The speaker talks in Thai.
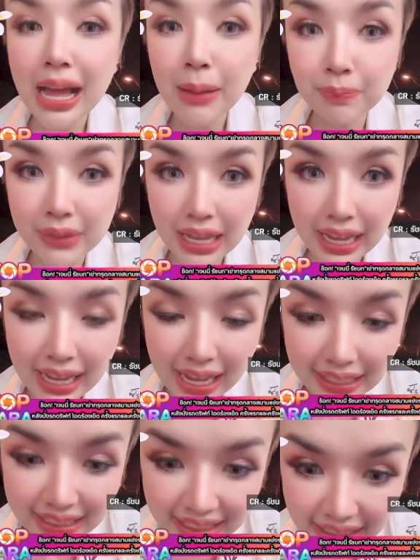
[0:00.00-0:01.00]
ลาบได้
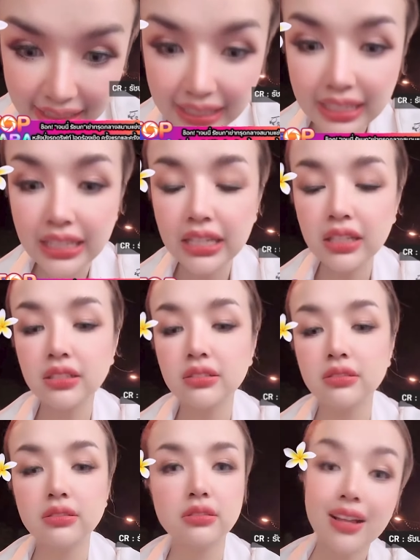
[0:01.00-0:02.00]
ไอขี้
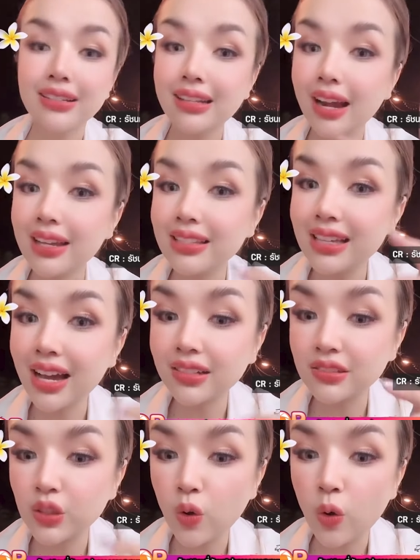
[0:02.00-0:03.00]
ใครอ
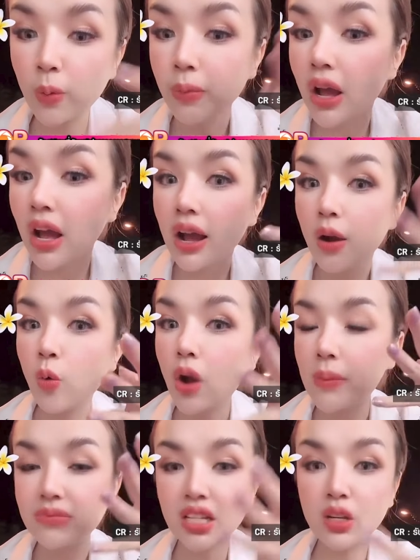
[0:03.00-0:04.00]
ยากจบ
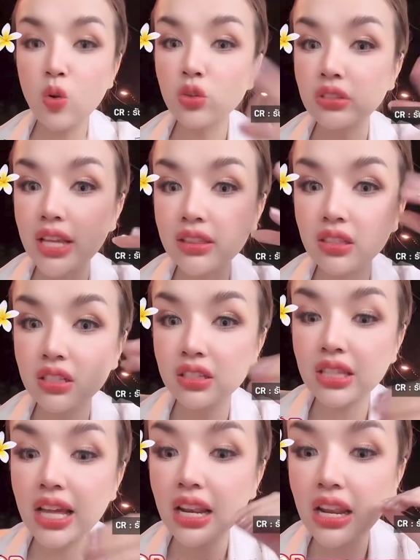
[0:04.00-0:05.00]
ความสนุกตีตื่
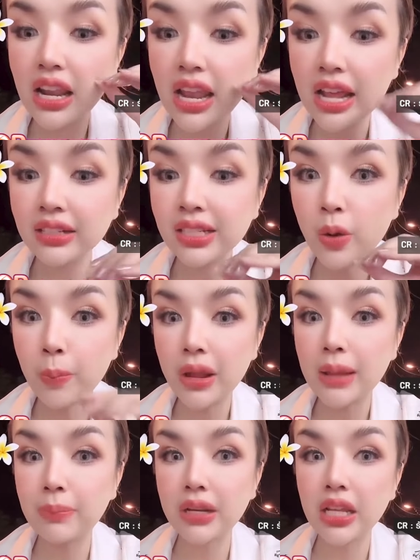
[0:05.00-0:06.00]
นเต้นและเที่ยว
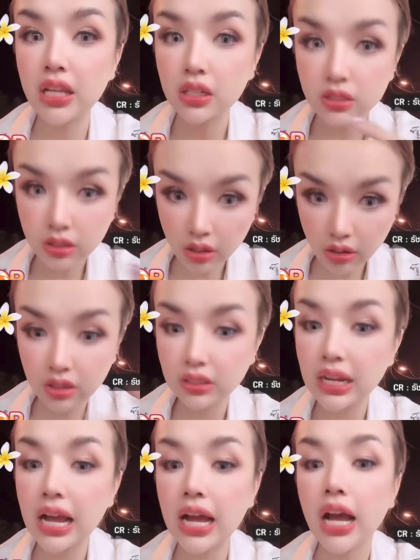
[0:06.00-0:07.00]
เปรปแบบนี้เชิ
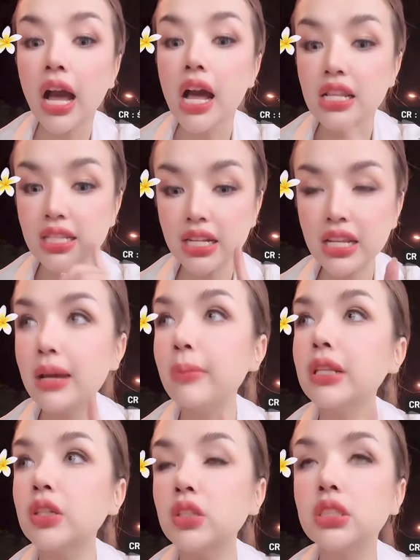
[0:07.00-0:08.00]
ญค่ะเจนนี่
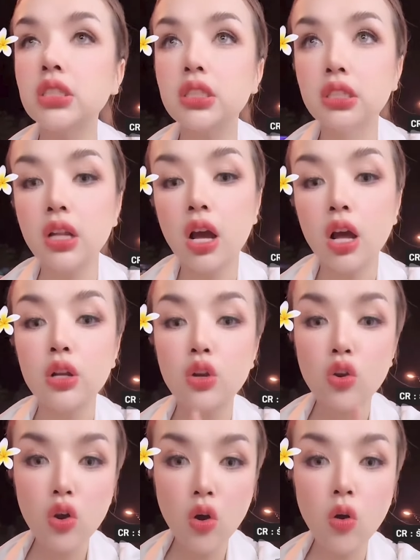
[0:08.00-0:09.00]
ได้มาตงจืน
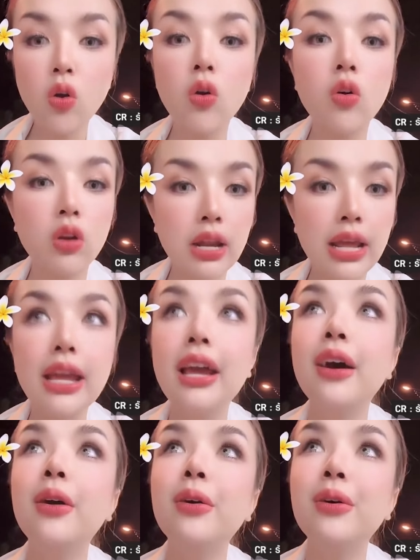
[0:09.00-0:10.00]
โน
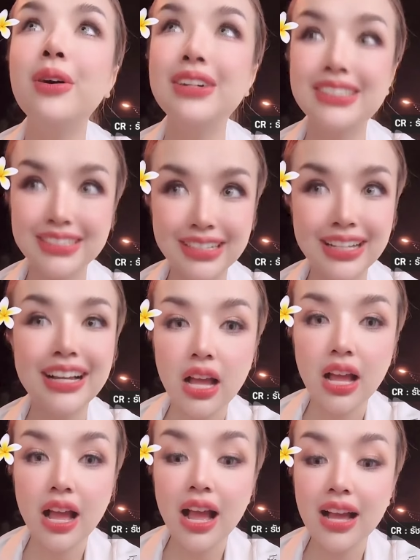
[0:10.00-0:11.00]
แล้ว
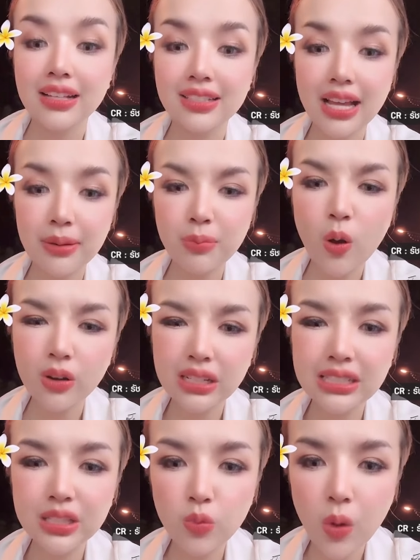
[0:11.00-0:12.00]
ฉันบอก
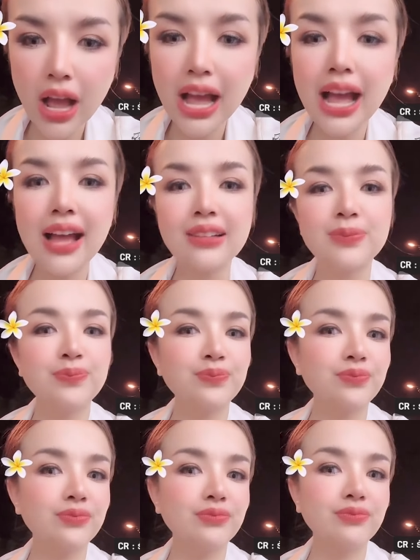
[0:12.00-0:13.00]
เลยว่า
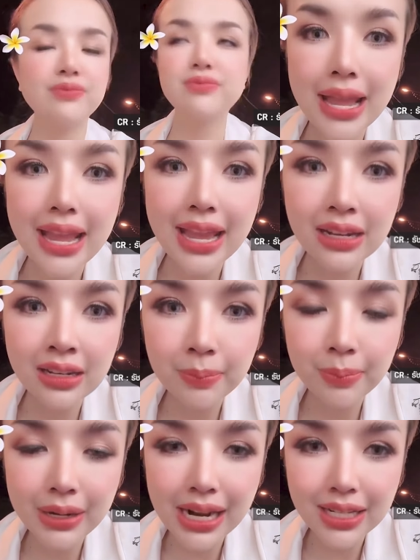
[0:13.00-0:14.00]
เป็น
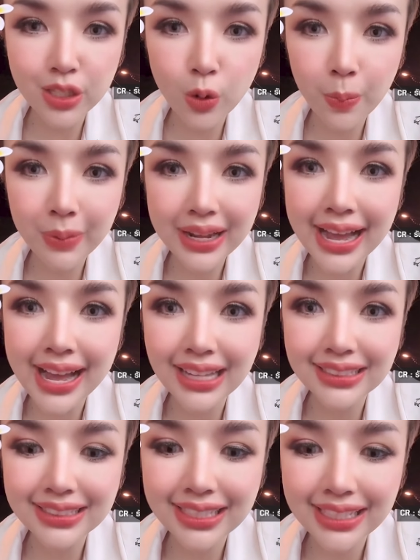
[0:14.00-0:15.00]
ประสบ
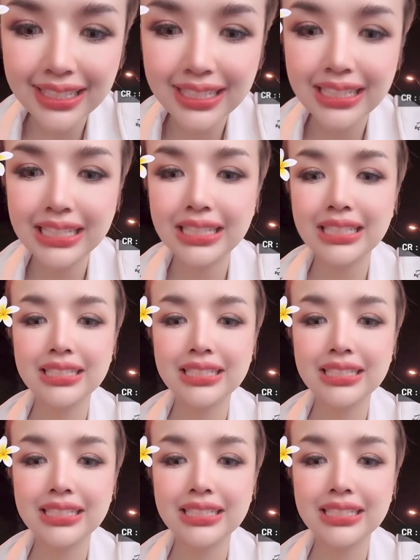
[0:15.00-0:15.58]
การณ์ที่